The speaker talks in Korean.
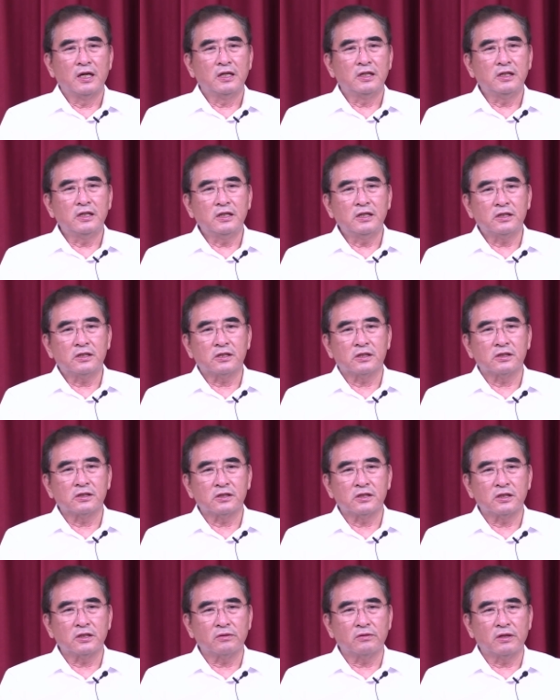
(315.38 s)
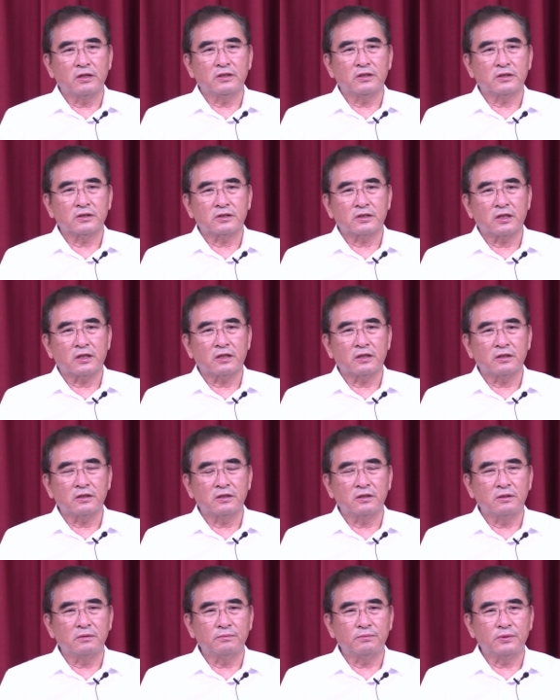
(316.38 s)
이 정신과 역사를
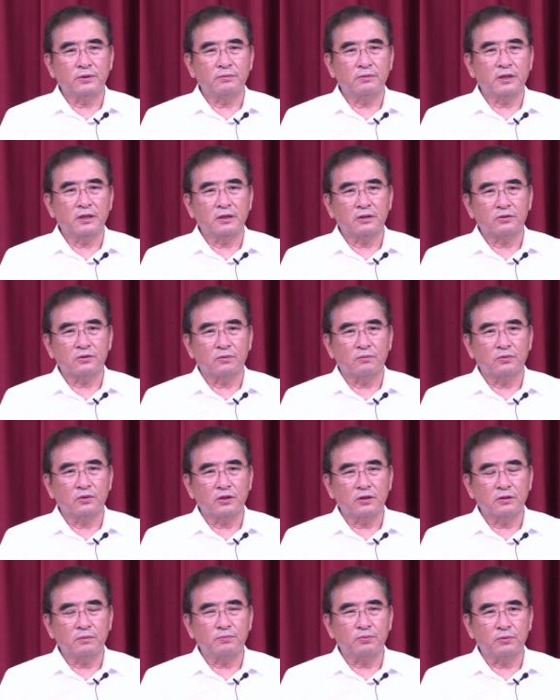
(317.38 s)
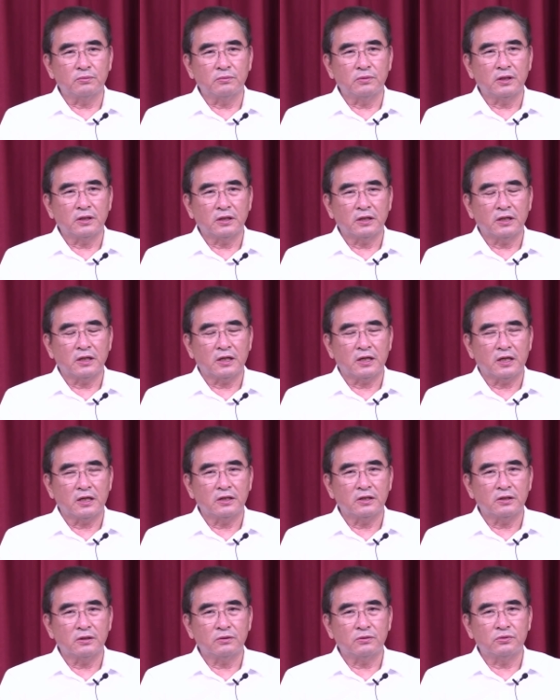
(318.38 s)
헌법에 좀 더 분명히
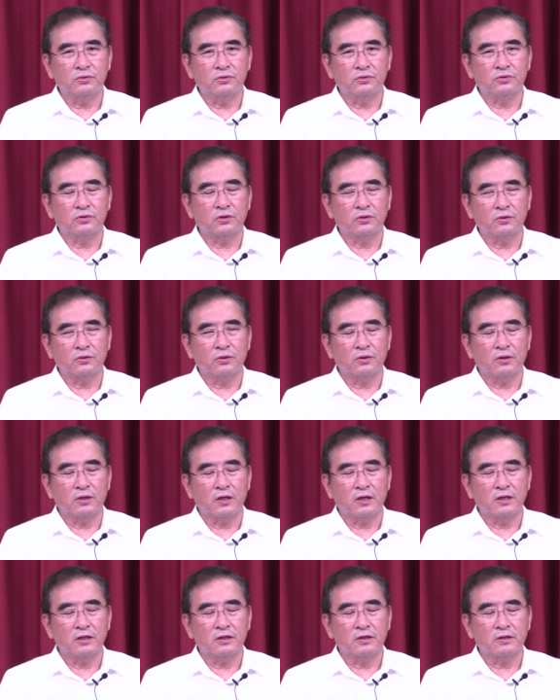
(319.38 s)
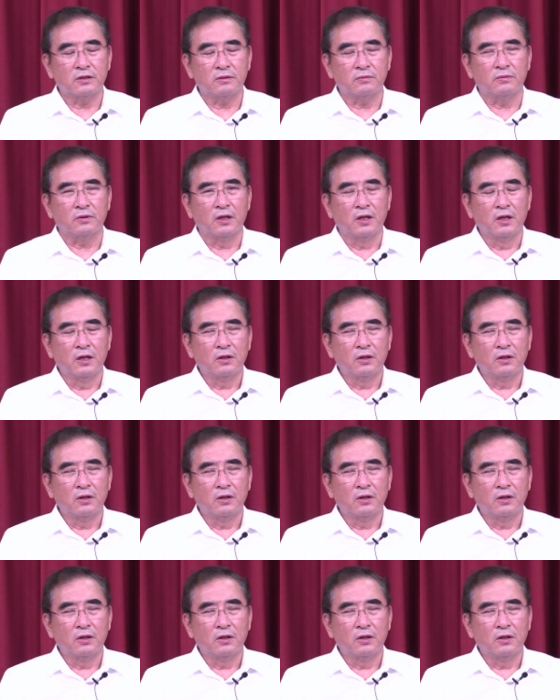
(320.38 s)
하여 후손들로 하여금